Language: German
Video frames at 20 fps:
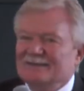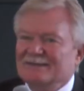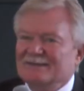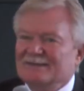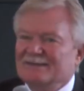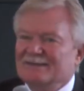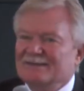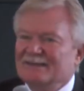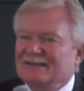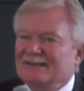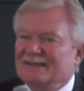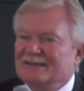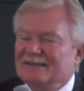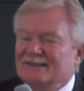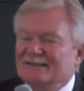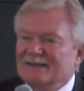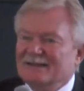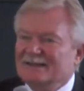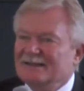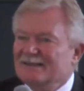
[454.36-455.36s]
in,
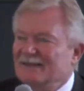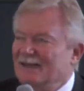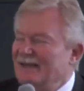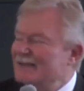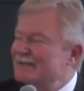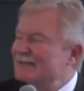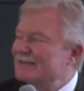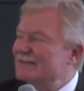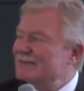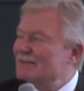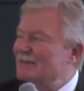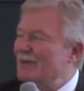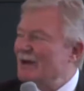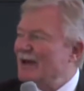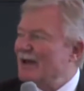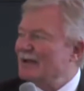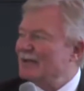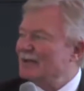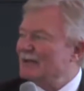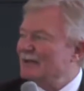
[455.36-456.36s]
in, in den ersten
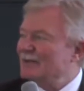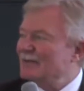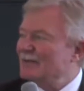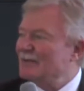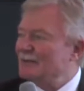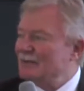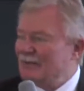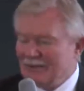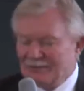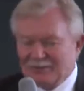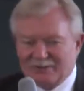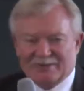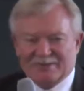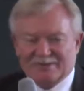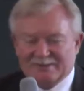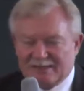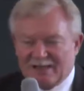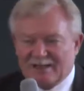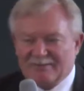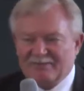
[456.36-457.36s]
paar ähm,
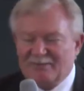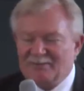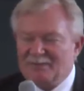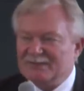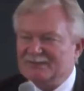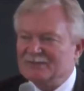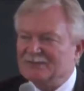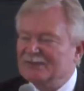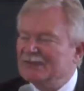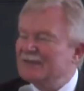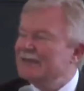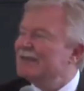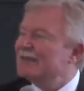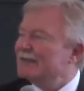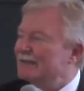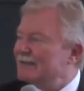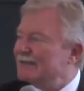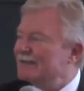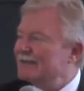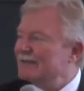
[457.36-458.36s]
Minuten, sagen wir mal so,
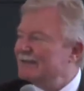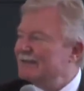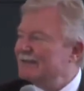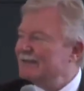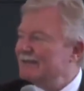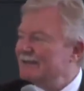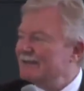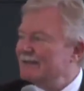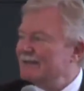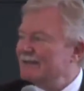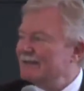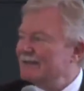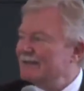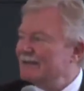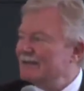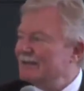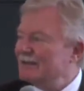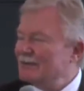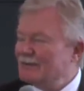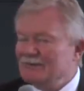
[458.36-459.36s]
den, den
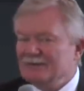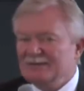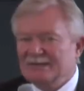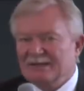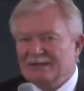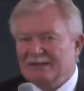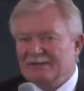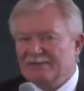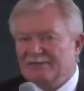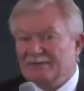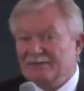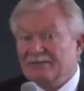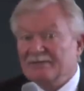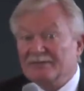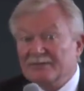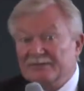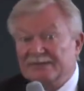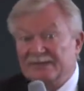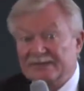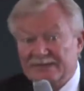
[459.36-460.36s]
äh, Kunden dann von,
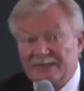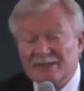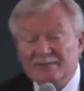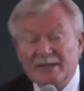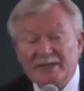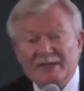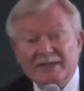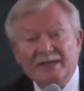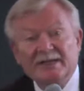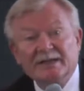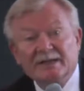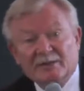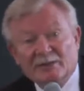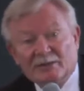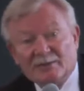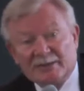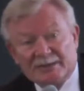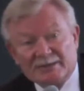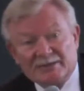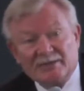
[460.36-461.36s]
von sich selber
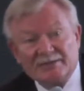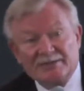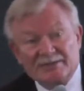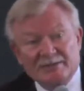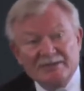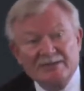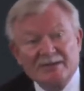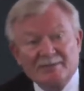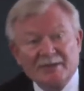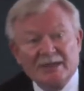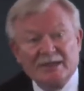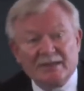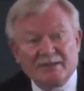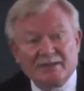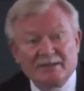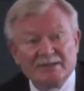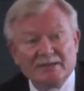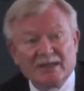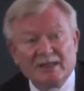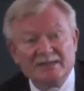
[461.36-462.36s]
überzeugt, zuerst einmal
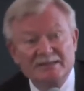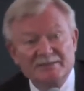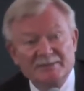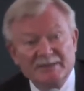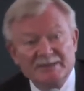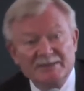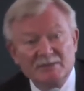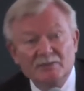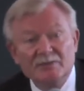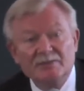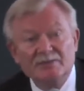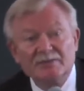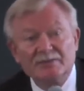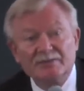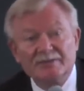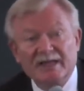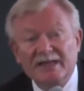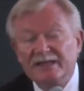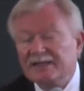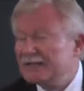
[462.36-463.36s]
als Person
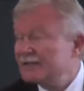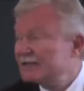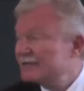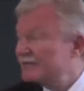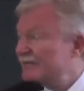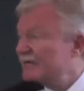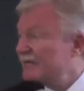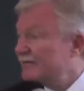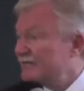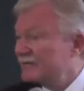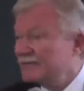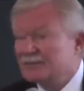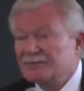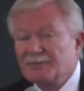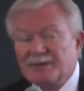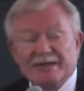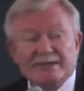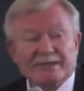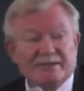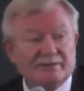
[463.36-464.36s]
und dann erst vier, vier
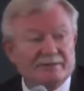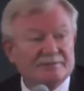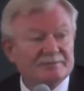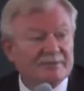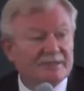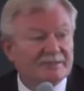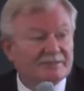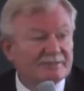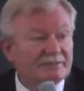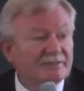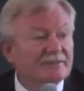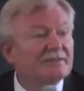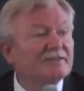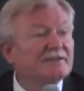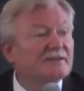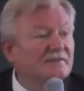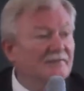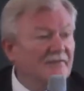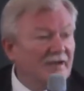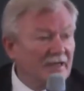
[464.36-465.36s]
später kommt das
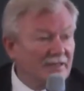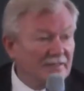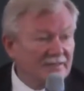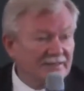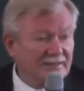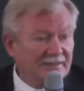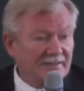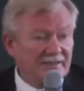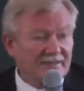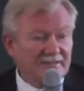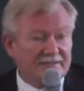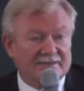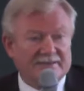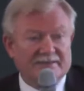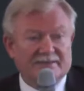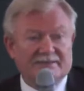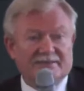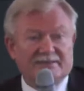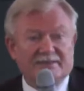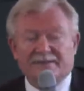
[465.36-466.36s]
Fachliche.
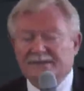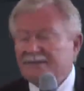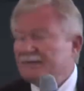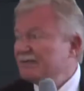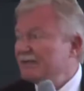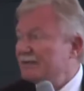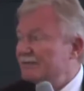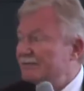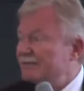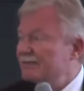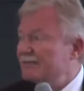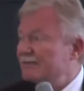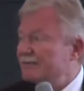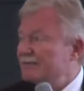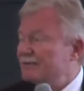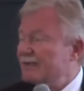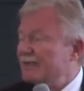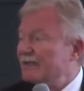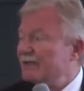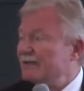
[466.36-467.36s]
Nicht? Also vier
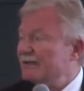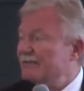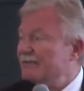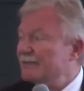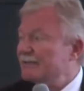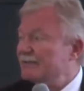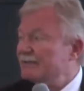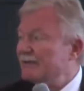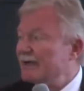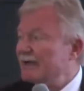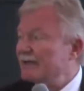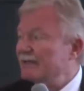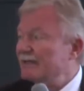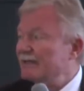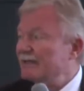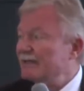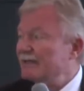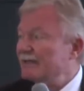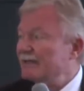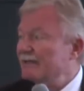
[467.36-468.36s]
später kommt das
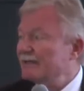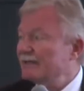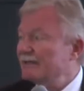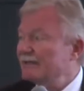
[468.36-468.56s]
Fachliche da.